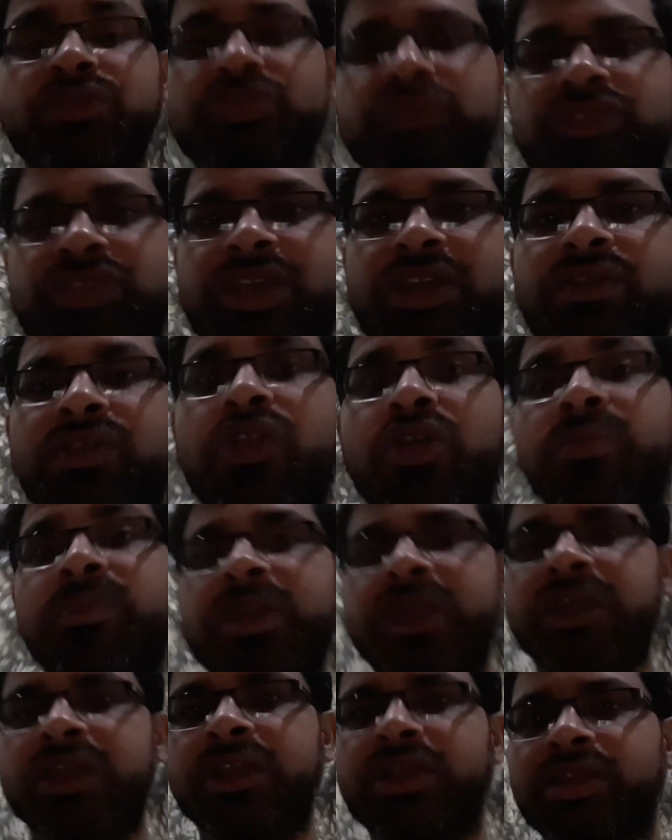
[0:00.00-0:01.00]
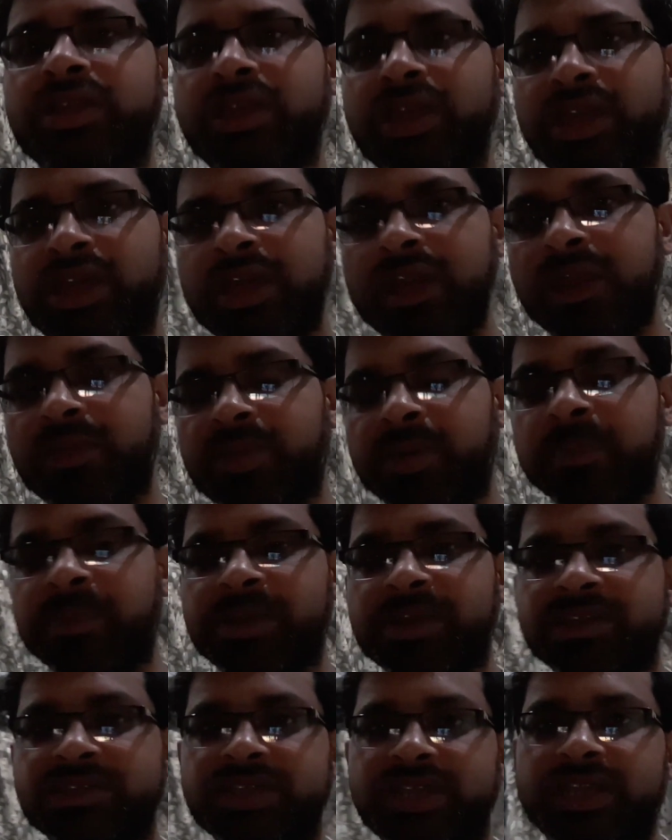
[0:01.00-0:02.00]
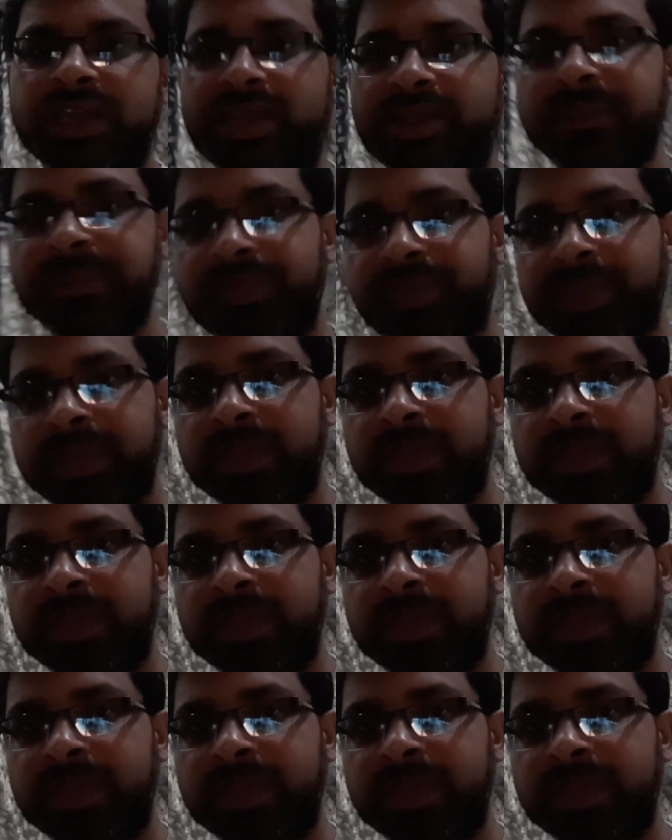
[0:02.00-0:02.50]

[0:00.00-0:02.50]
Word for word: दोस्त है वो डोमिनिकन रिपब्लिक से है